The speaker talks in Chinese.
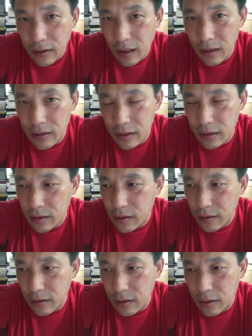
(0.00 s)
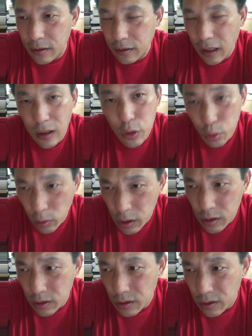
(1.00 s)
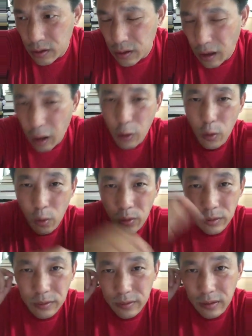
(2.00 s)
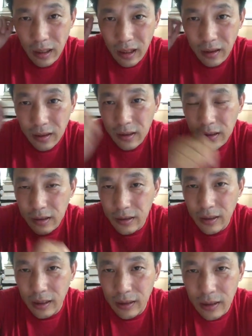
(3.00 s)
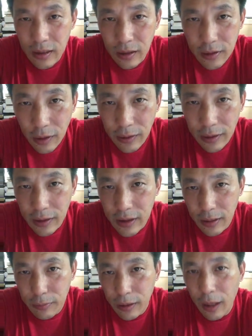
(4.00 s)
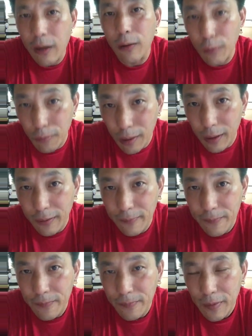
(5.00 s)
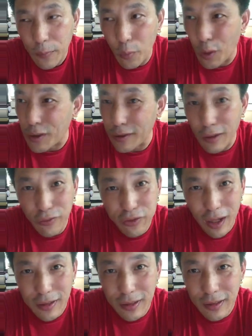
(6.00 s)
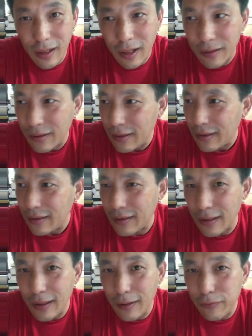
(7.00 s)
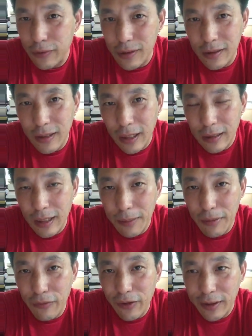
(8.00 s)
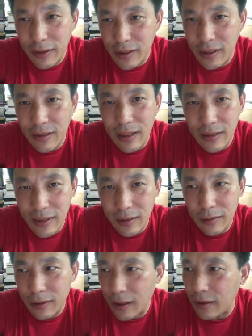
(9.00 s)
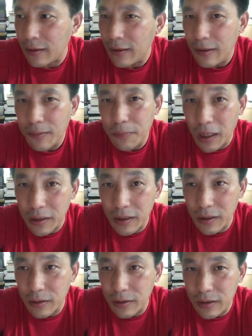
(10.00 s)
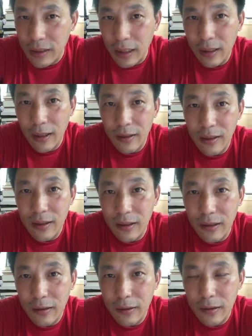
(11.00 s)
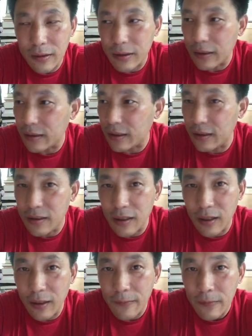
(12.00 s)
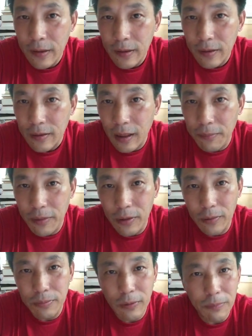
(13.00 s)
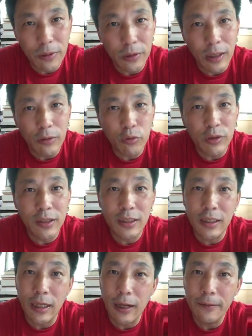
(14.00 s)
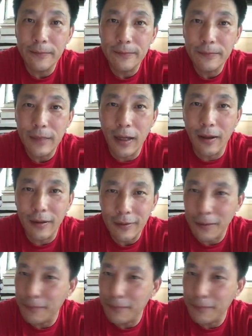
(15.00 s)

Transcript: 他其实他说是耳聋啊，你看他上赵岩的节目，他耳聋吗？我是在法庭啊。在弗吉尼亚的联邦法庭亲眼见到他旁听夏一良的这个这个庭审啊，他没有他没有带助听器啊，啊